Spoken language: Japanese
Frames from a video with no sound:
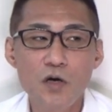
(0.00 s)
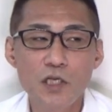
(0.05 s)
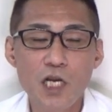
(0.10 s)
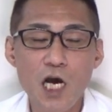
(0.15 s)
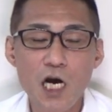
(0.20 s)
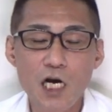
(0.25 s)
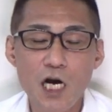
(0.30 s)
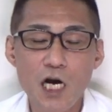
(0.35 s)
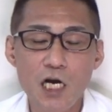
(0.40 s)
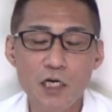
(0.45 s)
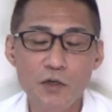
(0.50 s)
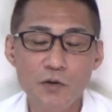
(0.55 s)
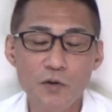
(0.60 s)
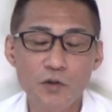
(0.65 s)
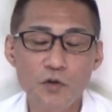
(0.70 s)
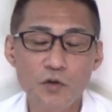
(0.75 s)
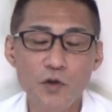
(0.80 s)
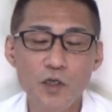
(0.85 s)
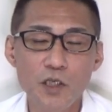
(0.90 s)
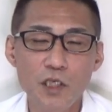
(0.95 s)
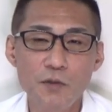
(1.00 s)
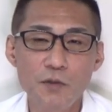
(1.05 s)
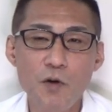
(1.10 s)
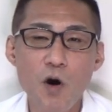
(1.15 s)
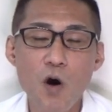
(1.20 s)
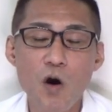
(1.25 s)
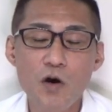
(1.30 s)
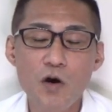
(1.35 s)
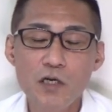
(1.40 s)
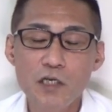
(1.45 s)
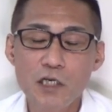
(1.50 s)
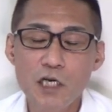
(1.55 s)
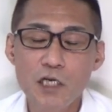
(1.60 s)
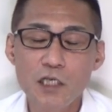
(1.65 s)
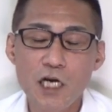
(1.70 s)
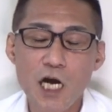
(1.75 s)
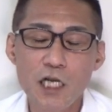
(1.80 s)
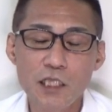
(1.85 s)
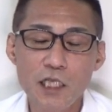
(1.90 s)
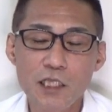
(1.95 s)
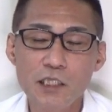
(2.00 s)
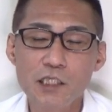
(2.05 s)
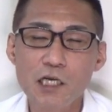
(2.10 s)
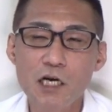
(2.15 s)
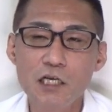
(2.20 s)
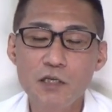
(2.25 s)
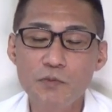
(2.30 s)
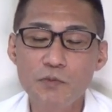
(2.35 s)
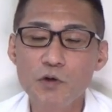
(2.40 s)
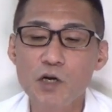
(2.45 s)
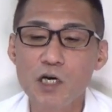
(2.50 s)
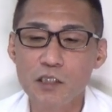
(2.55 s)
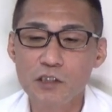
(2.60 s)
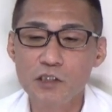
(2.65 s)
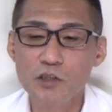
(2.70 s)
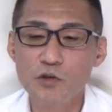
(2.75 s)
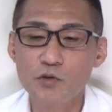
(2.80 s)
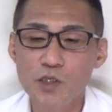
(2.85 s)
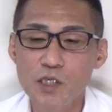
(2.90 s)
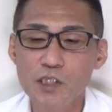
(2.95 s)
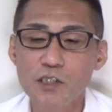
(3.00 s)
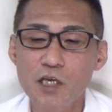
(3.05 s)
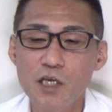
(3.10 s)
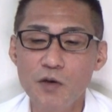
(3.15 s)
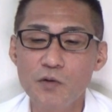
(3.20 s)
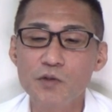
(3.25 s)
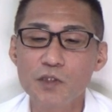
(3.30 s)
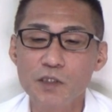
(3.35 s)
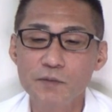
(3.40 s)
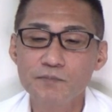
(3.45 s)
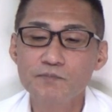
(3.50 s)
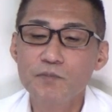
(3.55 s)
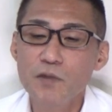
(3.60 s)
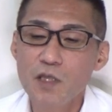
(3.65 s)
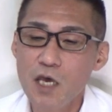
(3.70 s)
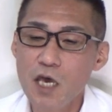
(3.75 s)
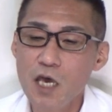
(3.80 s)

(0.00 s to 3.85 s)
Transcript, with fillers: なんかの時にも勝手に使わせてもらうから、著作権を起こす。